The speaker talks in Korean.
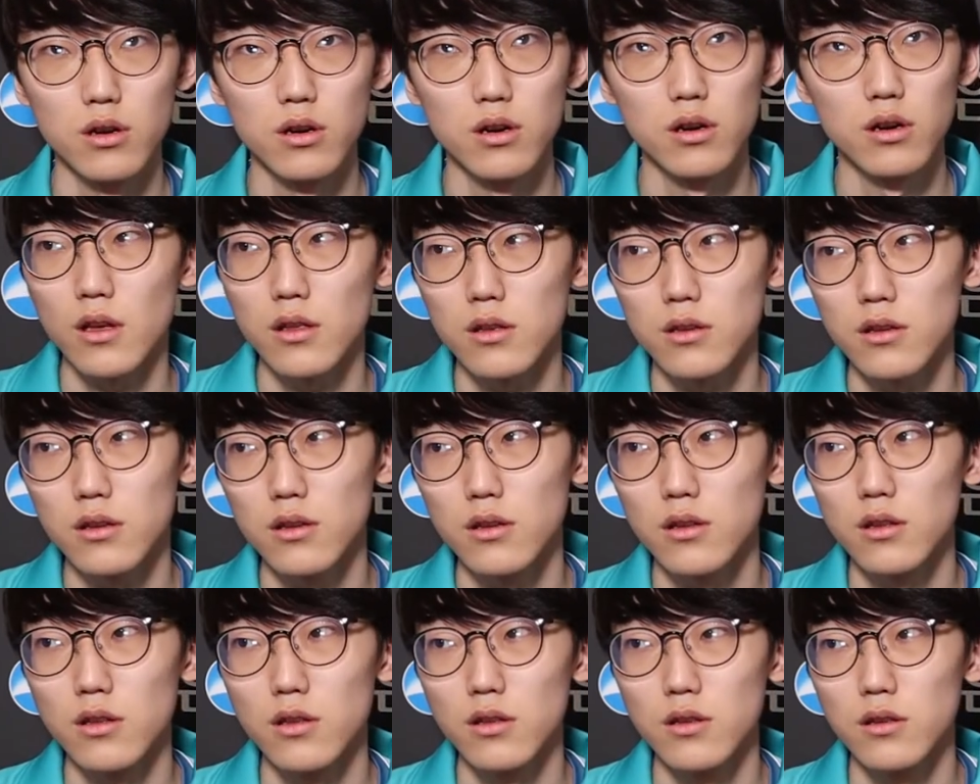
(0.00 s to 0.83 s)

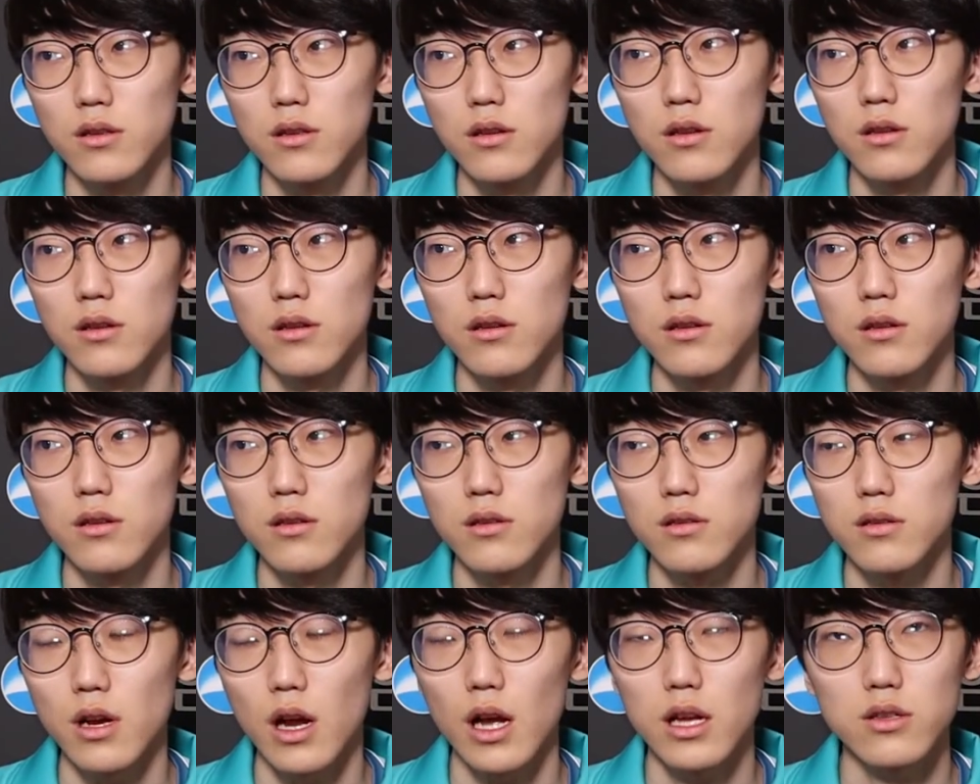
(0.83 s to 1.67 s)
일단은
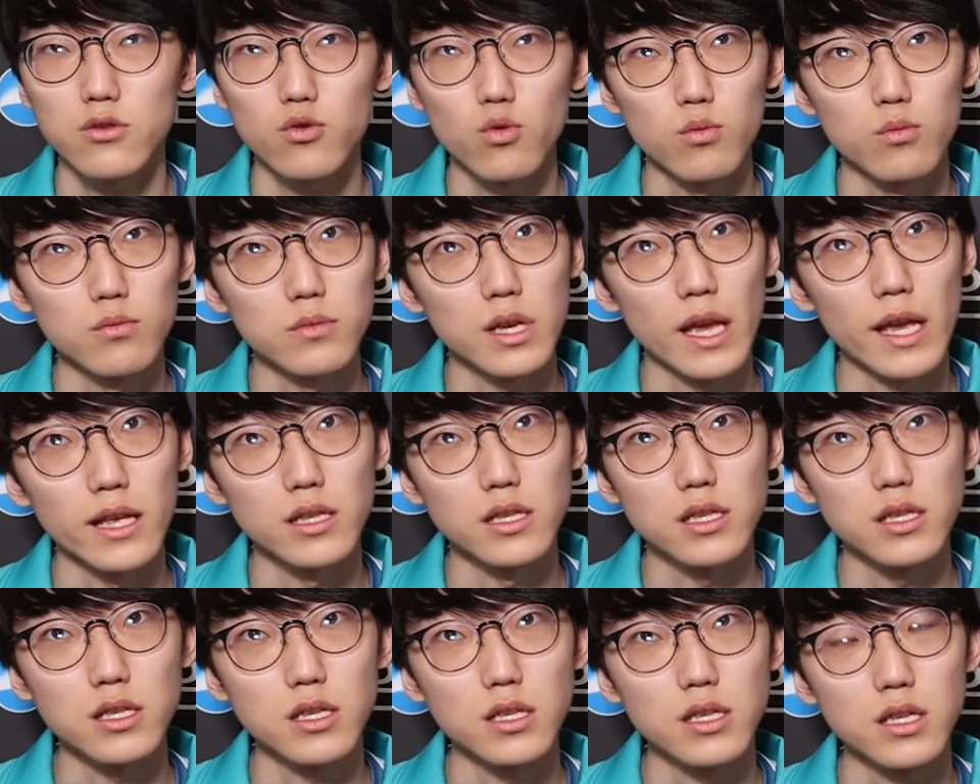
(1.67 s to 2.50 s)
약간 좀
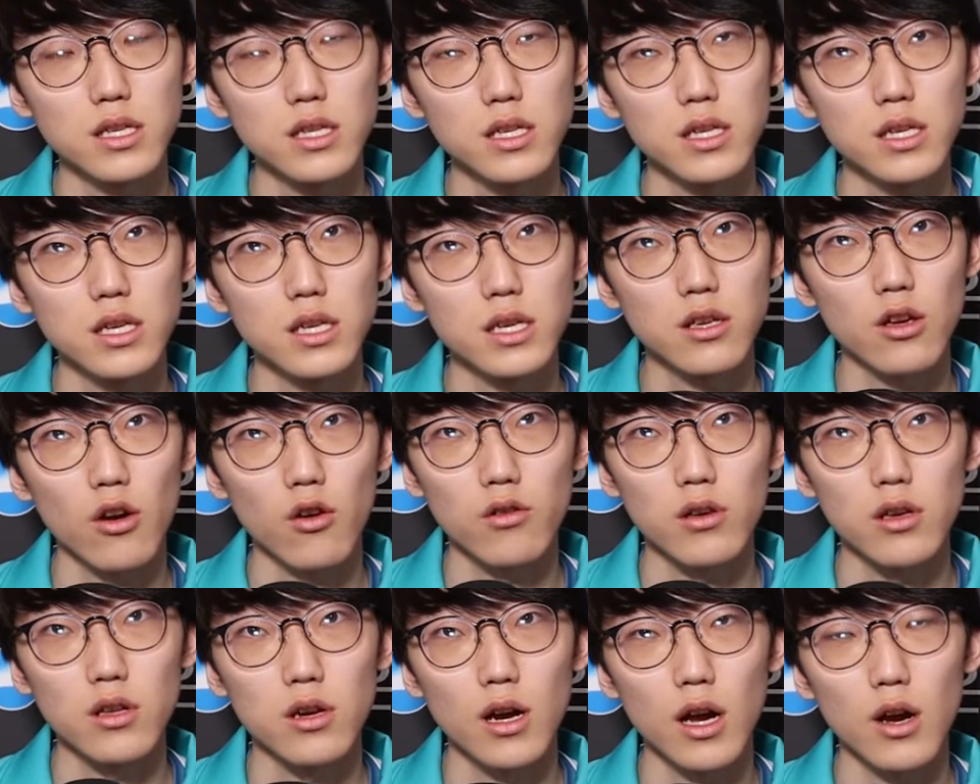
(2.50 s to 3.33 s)
젠지
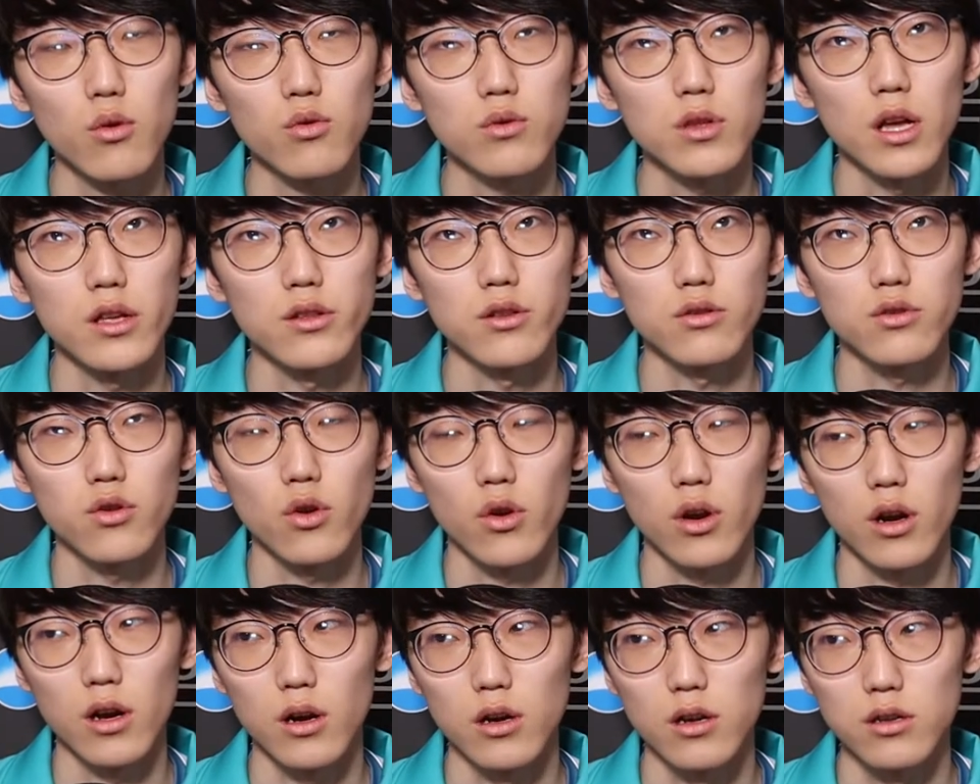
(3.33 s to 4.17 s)
경기를 하고 나서
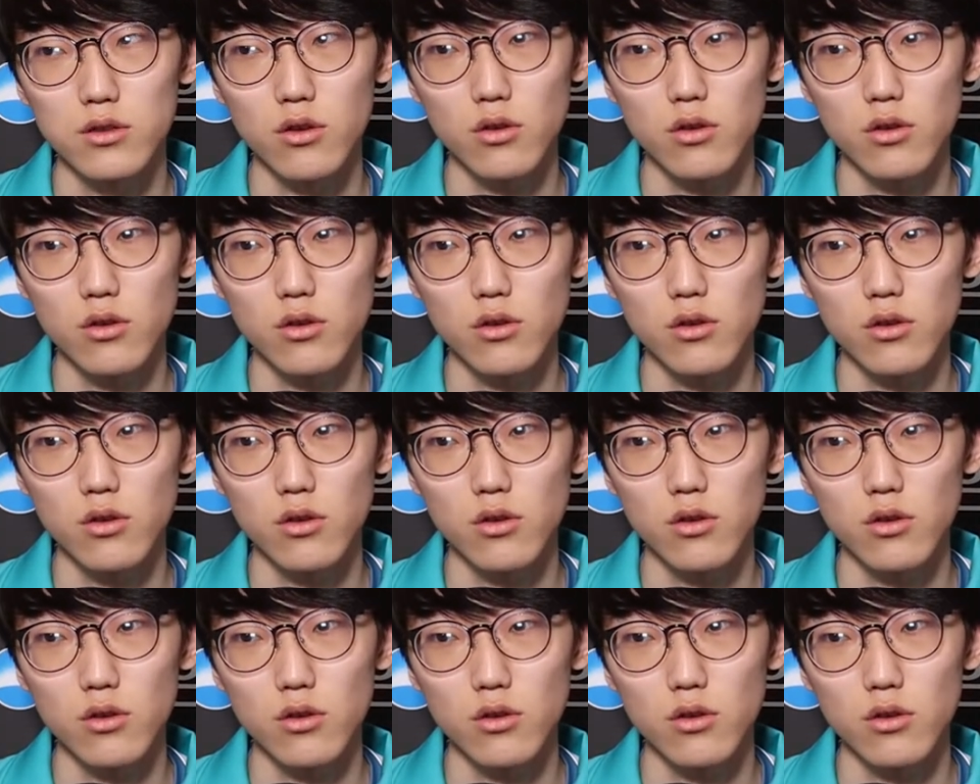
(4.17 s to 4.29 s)
저희가